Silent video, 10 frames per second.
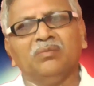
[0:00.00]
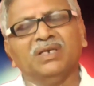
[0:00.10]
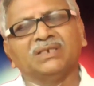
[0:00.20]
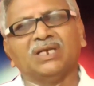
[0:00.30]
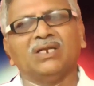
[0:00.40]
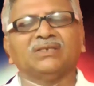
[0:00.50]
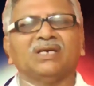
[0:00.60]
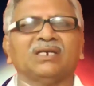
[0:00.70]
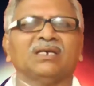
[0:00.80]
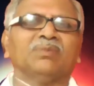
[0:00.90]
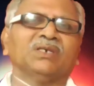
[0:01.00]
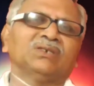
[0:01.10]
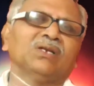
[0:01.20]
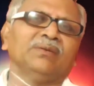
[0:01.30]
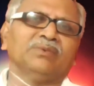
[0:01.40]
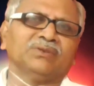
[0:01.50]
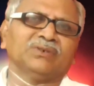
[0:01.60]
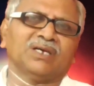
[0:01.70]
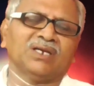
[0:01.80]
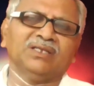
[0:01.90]
మీ ఇష్టానుసారంగా
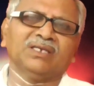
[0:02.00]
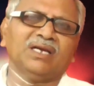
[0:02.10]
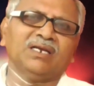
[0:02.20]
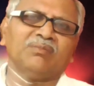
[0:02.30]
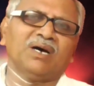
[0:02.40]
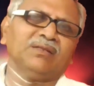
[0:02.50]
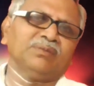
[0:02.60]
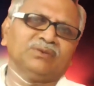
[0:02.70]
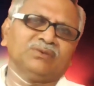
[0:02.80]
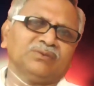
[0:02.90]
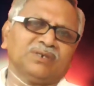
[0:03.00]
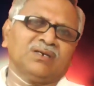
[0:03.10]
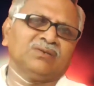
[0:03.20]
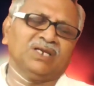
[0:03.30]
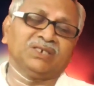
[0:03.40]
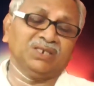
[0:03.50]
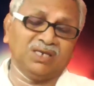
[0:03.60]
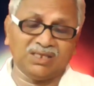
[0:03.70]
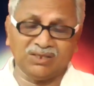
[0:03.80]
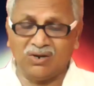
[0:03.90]
భ్రష్టులైపోతున్నారు అందుకే ఆయన బాధపడుతూ ఉన్నాడు
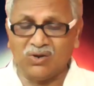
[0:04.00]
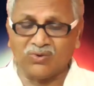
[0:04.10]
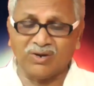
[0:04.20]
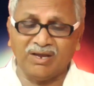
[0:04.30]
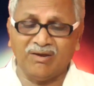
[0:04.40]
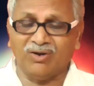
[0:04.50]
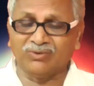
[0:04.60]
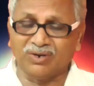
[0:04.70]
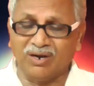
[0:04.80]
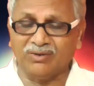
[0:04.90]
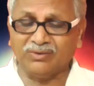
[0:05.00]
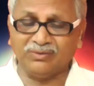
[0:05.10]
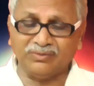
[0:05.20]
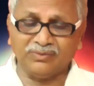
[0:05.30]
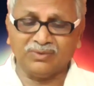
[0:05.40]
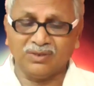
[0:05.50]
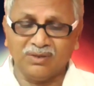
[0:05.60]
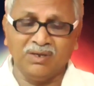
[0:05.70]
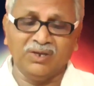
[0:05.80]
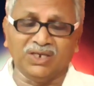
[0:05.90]
యశ్య గ్రంథంలో కూడా ఏమంటున్నాడు
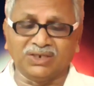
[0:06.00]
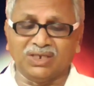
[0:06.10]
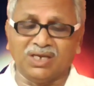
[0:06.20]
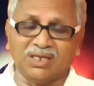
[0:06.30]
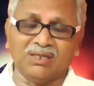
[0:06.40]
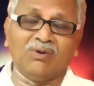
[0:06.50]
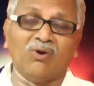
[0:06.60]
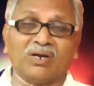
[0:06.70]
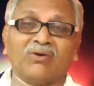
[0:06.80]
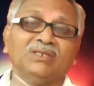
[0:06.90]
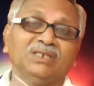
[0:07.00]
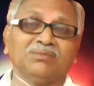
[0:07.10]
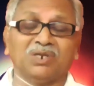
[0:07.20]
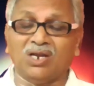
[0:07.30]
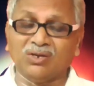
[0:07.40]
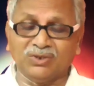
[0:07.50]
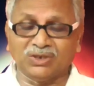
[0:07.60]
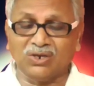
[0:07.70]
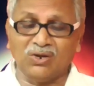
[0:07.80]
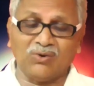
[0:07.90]
యశ్య గ్రంథంలో ఒకటో అధ్యాయం నాలుగో
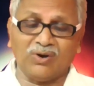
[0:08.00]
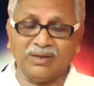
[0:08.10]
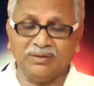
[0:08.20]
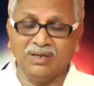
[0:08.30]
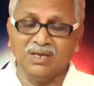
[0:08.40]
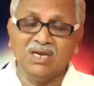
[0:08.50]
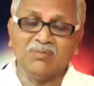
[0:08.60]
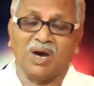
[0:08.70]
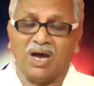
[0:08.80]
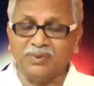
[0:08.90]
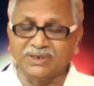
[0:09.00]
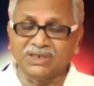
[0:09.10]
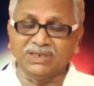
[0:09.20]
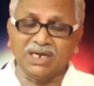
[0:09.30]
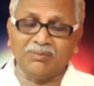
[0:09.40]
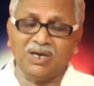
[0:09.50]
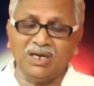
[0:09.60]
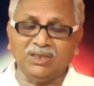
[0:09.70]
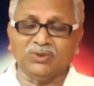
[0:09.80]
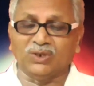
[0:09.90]
వచ్చినలో కూడా పాపిష్టి జనమా
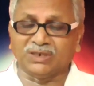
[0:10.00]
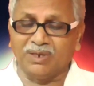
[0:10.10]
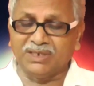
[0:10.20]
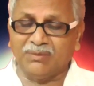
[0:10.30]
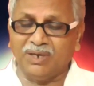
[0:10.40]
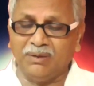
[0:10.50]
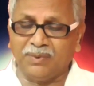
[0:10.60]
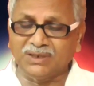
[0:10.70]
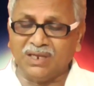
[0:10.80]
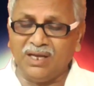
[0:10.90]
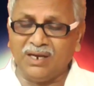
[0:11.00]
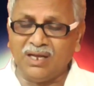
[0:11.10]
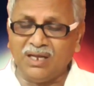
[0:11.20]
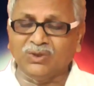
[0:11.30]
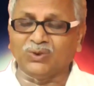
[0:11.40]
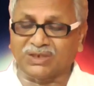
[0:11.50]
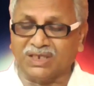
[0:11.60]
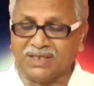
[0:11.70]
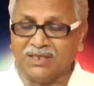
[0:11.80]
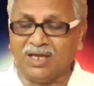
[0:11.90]
దోషభరితమైన ప్రజలారా
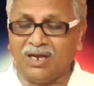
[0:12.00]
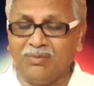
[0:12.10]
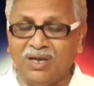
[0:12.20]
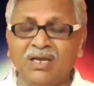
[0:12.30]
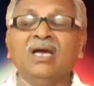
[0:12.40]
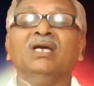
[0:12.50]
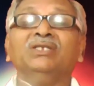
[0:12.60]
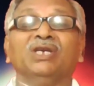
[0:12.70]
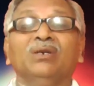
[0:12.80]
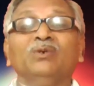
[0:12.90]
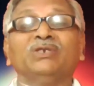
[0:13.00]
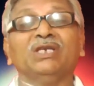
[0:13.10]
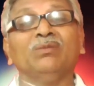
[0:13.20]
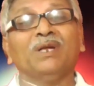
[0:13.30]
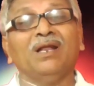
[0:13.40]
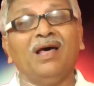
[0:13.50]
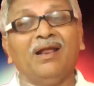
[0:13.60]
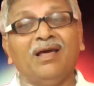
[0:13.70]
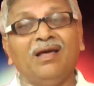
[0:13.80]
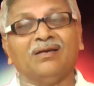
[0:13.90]
దుష్ట సంతానమా చిరుపు చేయు
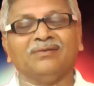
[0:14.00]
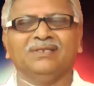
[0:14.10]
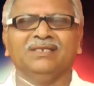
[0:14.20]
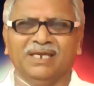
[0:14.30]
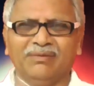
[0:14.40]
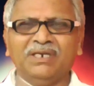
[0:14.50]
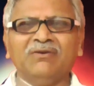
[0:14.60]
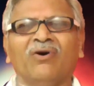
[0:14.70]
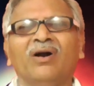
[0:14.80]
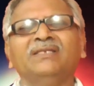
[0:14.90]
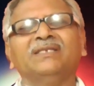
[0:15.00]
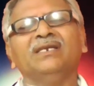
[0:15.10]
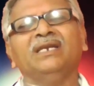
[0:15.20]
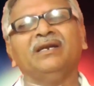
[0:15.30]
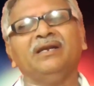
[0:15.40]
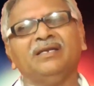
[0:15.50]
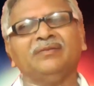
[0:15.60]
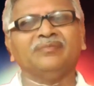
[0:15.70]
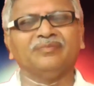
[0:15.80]
పిల్లలారా ఏమిటి వర్డ్స్ ఏంటండి